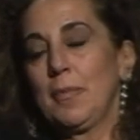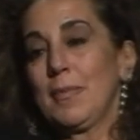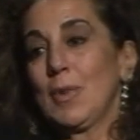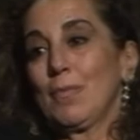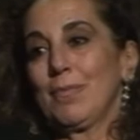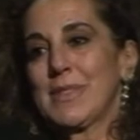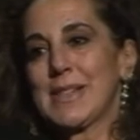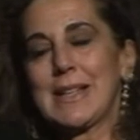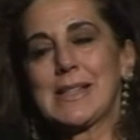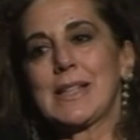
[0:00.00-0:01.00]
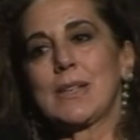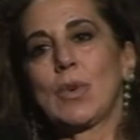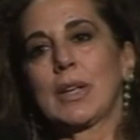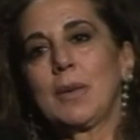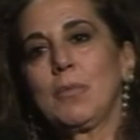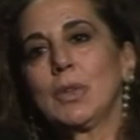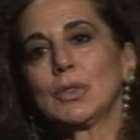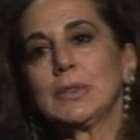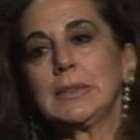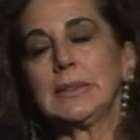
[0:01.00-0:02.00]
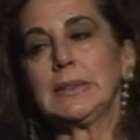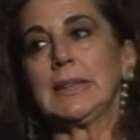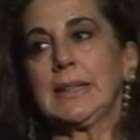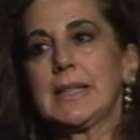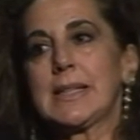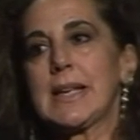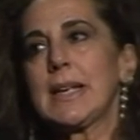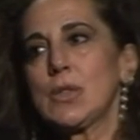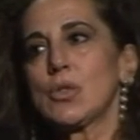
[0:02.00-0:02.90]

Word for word: Mm, senza in, in qualche modo stampella nel senso